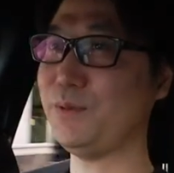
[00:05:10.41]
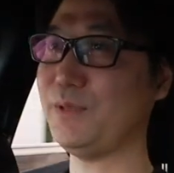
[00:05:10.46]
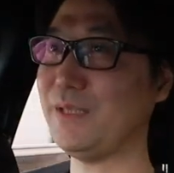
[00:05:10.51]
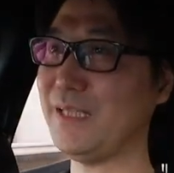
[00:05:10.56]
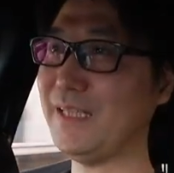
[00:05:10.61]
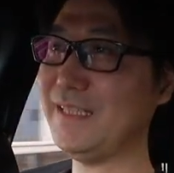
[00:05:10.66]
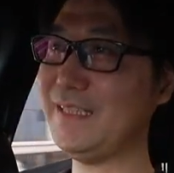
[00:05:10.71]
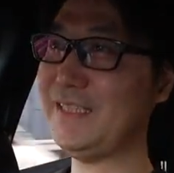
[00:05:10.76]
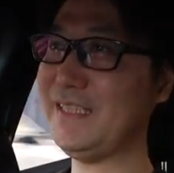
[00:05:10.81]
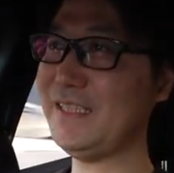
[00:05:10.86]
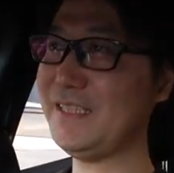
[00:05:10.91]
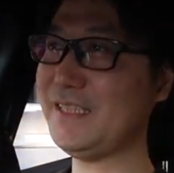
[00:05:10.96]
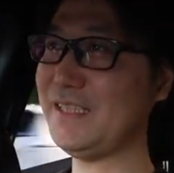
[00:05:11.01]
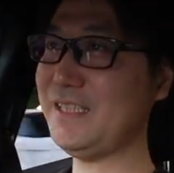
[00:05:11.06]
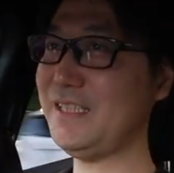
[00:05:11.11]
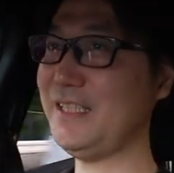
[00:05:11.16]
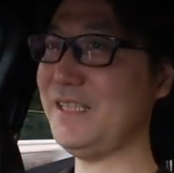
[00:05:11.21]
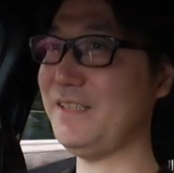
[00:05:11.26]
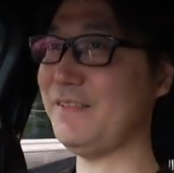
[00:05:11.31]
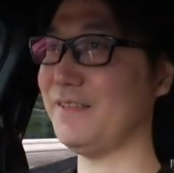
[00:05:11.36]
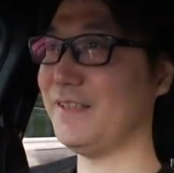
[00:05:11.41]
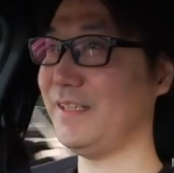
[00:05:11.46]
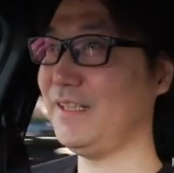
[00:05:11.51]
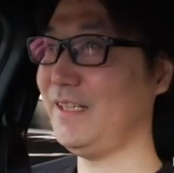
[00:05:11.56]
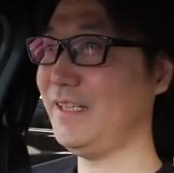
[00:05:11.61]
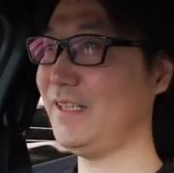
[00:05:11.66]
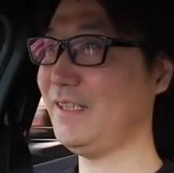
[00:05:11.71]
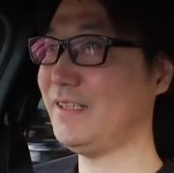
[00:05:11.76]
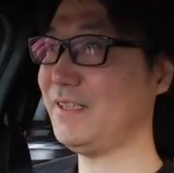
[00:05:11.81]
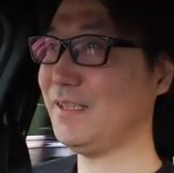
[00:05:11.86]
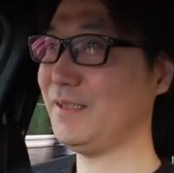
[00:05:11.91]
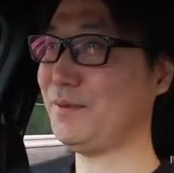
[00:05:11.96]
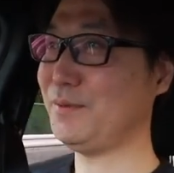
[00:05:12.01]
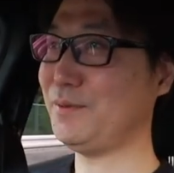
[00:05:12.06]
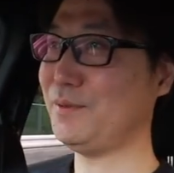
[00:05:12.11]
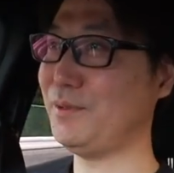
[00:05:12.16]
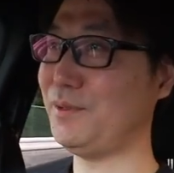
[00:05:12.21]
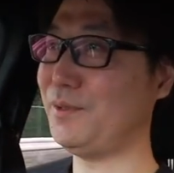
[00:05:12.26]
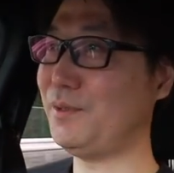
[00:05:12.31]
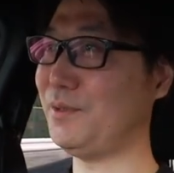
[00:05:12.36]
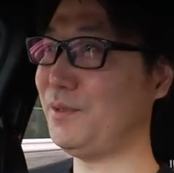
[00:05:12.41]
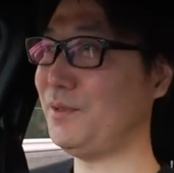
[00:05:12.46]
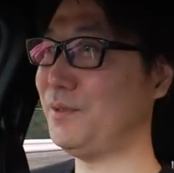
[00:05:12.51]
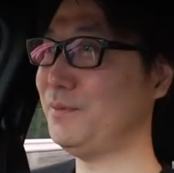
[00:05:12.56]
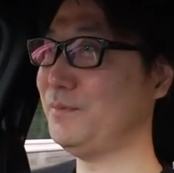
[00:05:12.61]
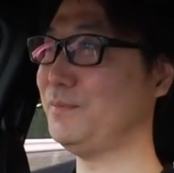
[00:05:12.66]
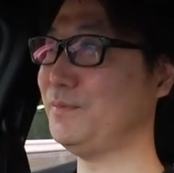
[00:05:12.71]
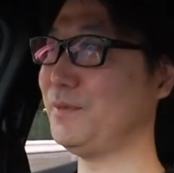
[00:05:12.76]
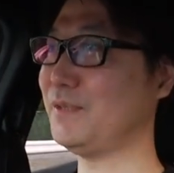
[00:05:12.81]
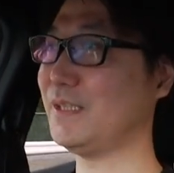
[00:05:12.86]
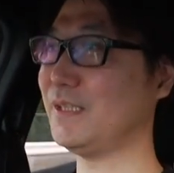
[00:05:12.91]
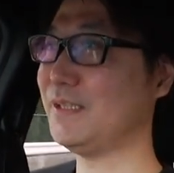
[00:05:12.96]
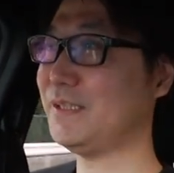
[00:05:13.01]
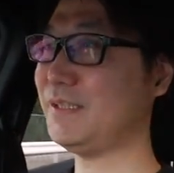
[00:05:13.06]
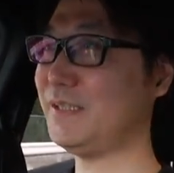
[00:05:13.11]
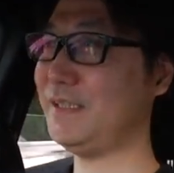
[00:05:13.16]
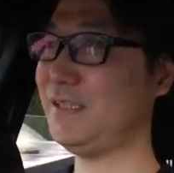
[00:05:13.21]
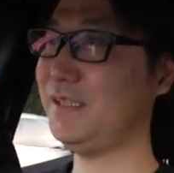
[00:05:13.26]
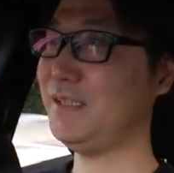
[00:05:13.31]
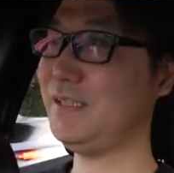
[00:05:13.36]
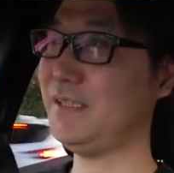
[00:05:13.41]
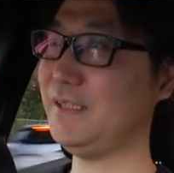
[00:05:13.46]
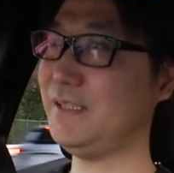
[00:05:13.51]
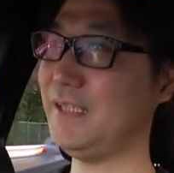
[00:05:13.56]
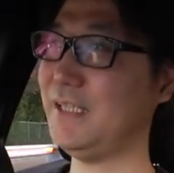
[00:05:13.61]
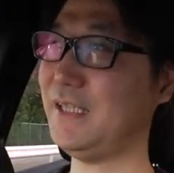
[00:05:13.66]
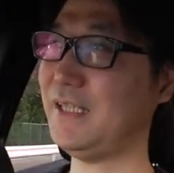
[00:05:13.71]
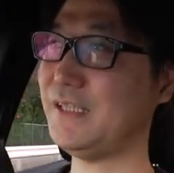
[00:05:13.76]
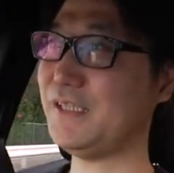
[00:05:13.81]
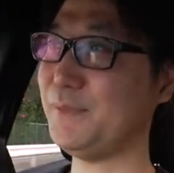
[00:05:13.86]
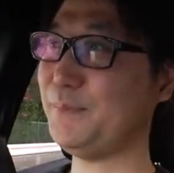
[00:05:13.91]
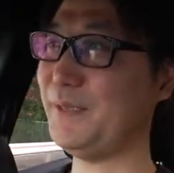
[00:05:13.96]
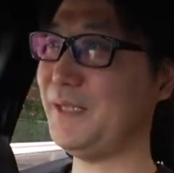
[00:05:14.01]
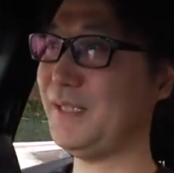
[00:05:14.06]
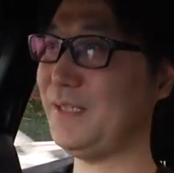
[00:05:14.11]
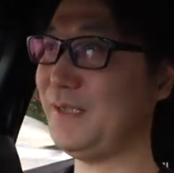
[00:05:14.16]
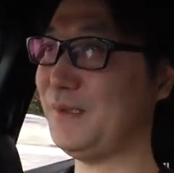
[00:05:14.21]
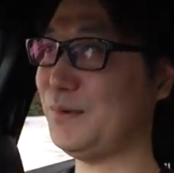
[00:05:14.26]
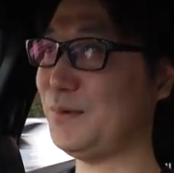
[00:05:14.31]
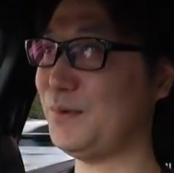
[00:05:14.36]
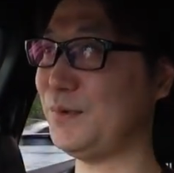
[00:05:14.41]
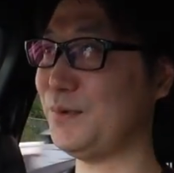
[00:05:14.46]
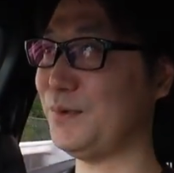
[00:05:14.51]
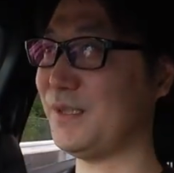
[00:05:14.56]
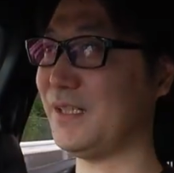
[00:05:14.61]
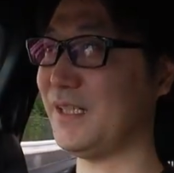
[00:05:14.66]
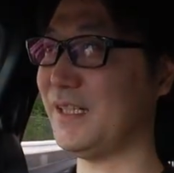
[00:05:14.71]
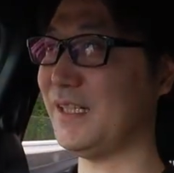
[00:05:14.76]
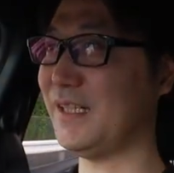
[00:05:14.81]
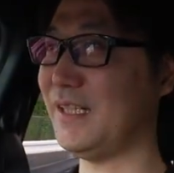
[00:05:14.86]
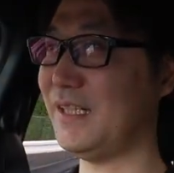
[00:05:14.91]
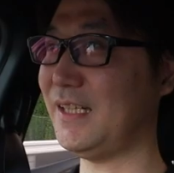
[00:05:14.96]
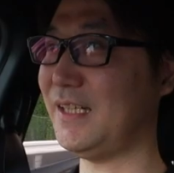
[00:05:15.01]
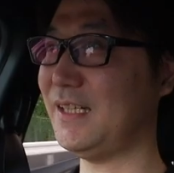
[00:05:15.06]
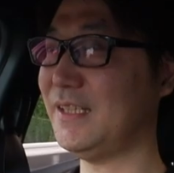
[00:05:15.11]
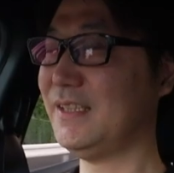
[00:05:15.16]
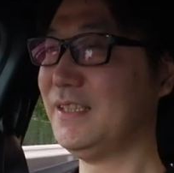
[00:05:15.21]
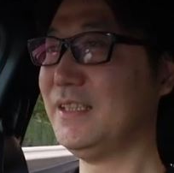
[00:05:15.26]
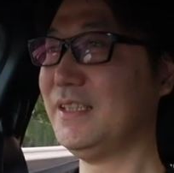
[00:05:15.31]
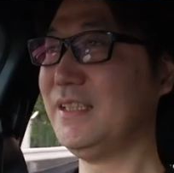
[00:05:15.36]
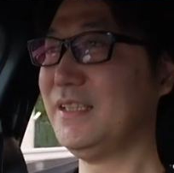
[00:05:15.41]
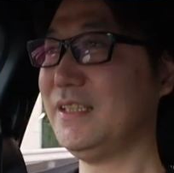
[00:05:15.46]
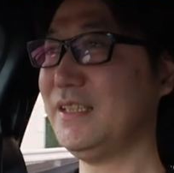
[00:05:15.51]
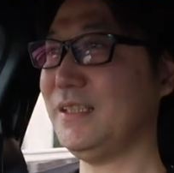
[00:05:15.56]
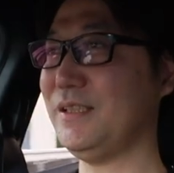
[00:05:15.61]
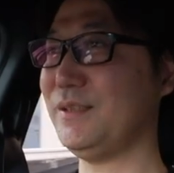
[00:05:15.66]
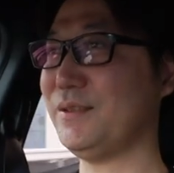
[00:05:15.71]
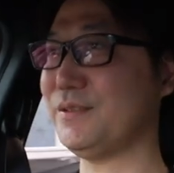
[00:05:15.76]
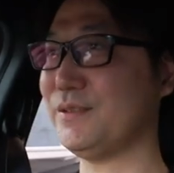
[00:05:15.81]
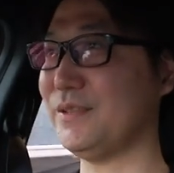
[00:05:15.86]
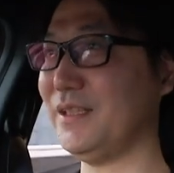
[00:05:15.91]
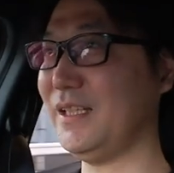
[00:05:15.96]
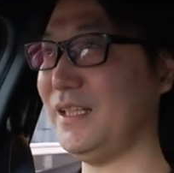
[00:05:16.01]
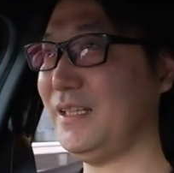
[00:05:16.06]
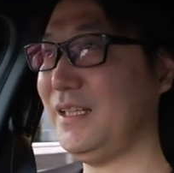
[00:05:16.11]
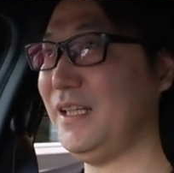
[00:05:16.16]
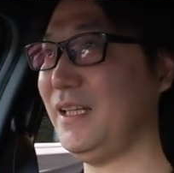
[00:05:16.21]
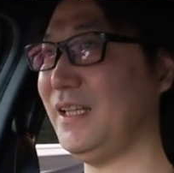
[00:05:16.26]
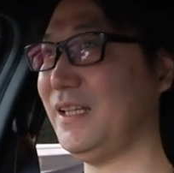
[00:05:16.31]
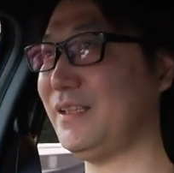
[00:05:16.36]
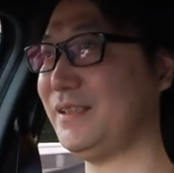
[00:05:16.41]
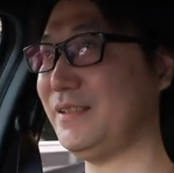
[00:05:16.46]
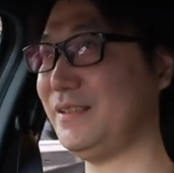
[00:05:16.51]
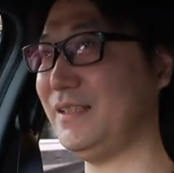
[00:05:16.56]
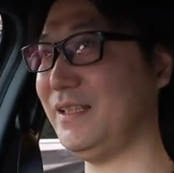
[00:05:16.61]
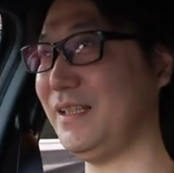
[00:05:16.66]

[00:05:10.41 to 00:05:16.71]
の アイディーシーディー はね、結構昔出始めの頃からよくね、